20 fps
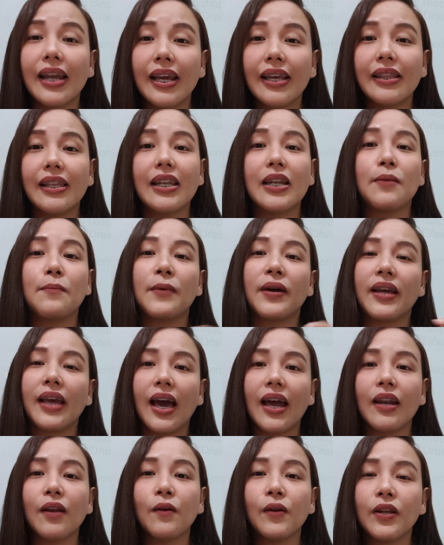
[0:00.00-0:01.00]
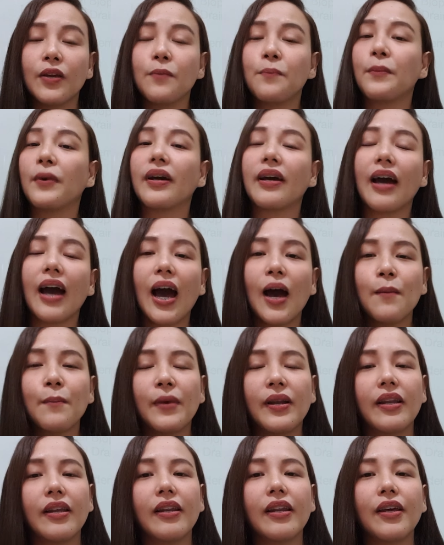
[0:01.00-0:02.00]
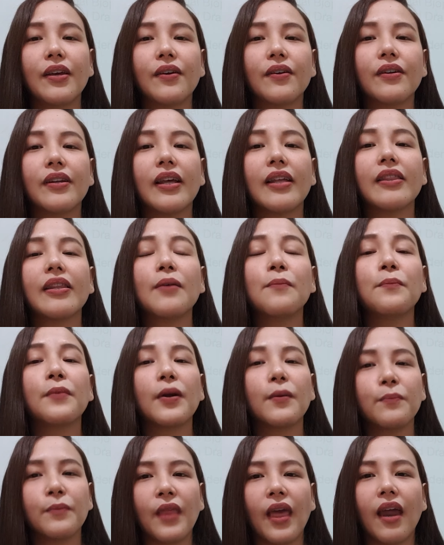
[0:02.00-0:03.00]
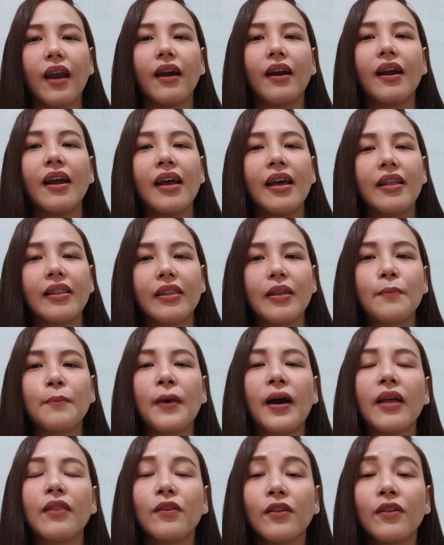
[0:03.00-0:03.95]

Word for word: hindi na mangyari uli yung pagkakamali na yon and then from there, 'di ba?